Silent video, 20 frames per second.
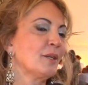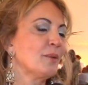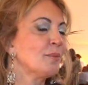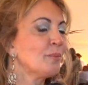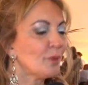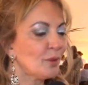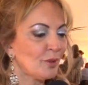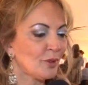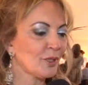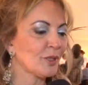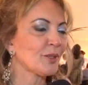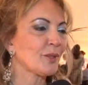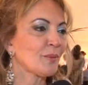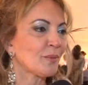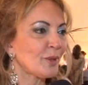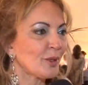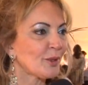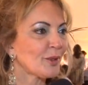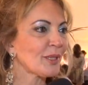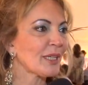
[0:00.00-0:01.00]
Muito,
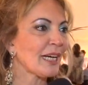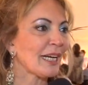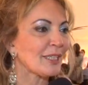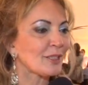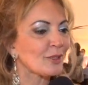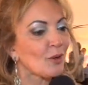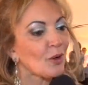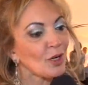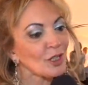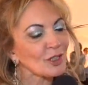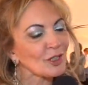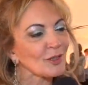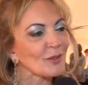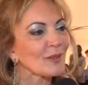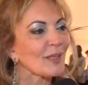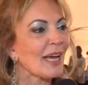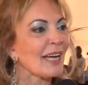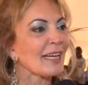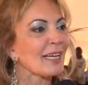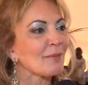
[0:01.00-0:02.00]
muito grande. Hoje
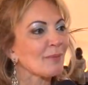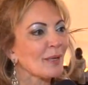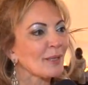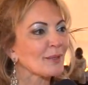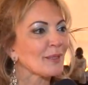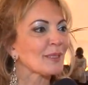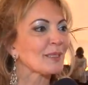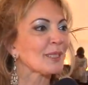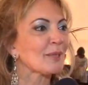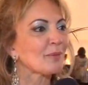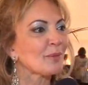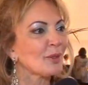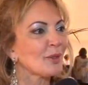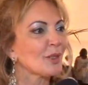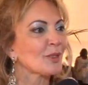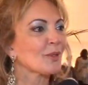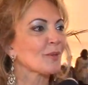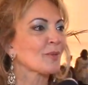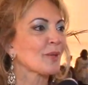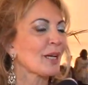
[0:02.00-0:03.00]
não dá nem para sentir
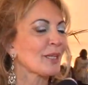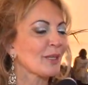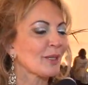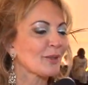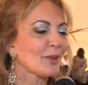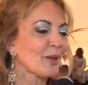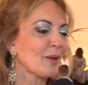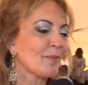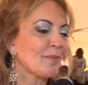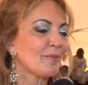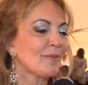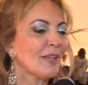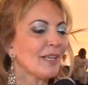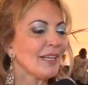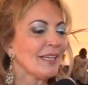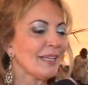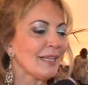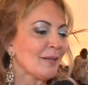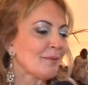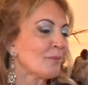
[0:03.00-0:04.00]
muito, porque ainda estou
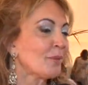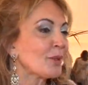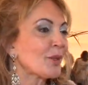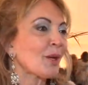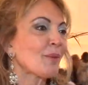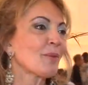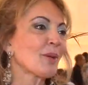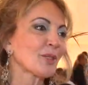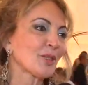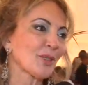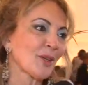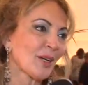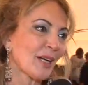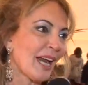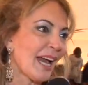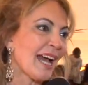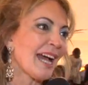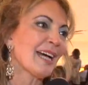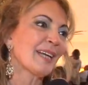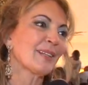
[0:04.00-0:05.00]
muito
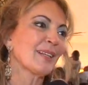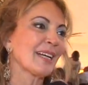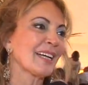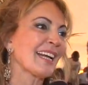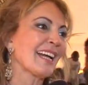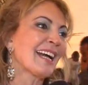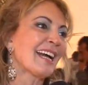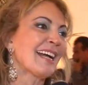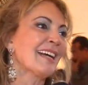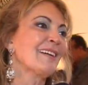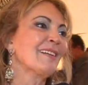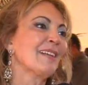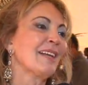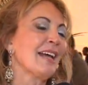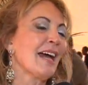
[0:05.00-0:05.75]
emocionada, né?